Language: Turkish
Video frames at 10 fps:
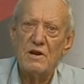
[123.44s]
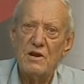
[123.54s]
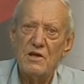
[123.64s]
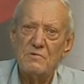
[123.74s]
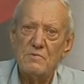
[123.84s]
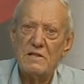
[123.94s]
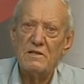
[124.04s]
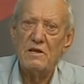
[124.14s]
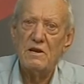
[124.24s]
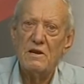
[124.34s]

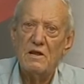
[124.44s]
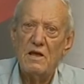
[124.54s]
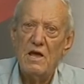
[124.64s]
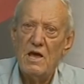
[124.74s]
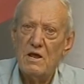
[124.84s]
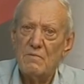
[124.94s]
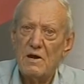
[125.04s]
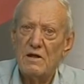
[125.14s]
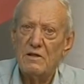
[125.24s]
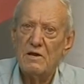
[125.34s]
Necmettin
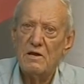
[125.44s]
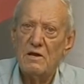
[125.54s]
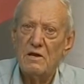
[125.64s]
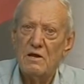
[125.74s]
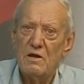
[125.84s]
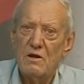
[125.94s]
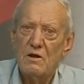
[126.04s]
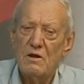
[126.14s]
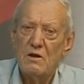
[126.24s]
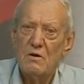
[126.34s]
Erbakan'ı
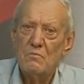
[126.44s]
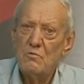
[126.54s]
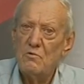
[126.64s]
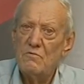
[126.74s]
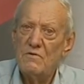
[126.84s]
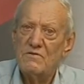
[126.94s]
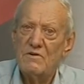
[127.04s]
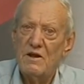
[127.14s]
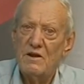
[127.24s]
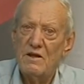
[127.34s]
bu
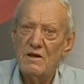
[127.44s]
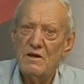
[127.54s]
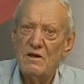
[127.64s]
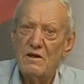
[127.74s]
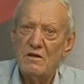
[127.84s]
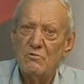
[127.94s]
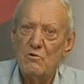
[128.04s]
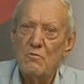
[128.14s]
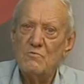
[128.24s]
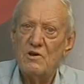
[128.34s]
vesileyle
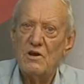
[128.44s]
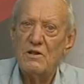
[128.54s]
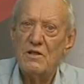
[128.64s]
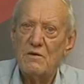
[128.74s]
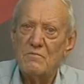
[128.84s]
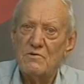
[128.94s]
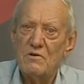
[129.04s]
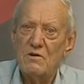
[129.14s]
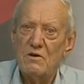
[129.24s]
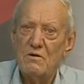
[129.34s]
tüm
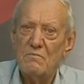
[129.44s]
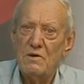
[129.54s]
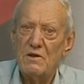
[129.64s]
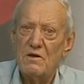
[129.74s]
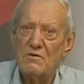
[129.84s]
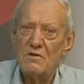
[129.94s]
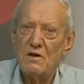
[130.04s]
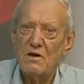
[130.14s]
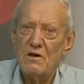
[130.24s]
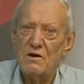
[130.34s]
şehitlerimizi bir kez
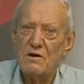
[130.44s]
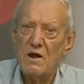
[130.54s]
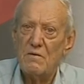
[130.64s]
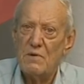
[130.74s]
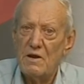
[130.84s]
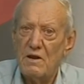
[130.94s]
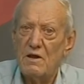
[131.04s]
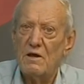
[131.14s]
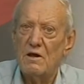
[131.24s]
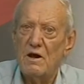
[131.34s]
daha rahmetle
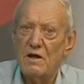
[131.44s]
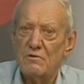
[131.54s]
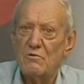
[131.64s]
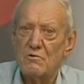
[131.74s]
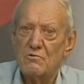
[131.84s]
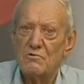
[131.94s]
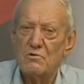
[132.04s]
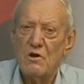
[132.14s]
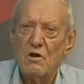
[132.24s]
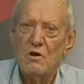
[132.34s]
anıyoruz.
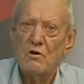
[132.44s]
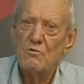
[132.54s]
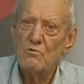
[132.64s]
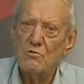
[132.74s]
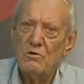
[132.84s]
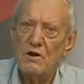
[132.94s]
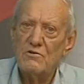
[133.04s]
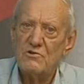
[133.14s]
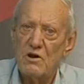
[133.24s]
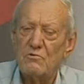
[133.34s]
Ruhları
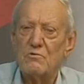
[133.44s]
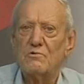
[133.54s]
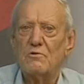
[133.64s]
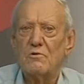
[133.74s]
şad olsun.